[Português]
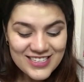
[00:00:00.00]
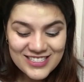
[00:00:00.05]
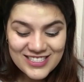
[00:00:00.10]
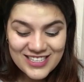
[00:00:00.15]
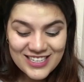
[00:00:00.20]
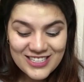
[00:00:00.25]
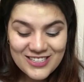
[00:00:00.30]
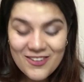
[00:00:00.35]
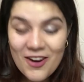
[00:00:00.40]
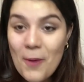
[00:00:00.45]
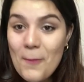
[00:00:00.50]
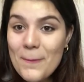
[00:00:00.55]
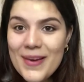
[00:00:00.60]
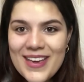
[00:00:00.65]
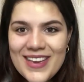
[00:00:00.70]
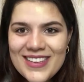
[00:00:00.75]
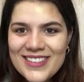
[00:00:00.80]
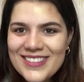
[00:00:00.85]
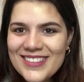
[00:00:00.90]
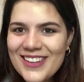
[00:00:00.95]
Gente, eu
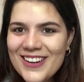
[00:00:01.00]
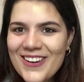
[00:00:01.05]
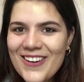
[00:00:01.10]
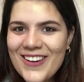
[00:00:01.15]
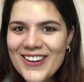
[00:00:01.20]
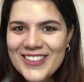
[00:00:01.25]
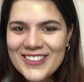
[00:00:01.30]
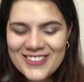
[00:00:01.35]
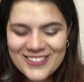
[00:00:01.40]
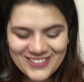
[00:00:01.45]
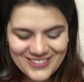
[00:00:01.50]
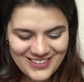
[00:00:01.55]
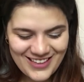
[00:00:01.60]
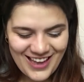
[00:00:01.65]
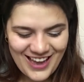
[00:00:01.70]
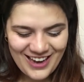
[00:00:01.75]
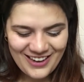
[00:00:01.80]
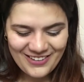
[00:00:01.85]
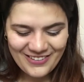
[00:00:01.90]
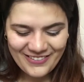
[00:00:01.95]
amei esse negócio,
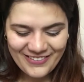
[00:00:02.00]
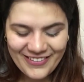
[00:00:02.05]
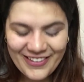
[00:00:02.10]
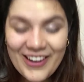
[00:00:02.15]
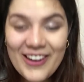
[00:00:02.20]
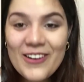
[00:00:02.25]
sério.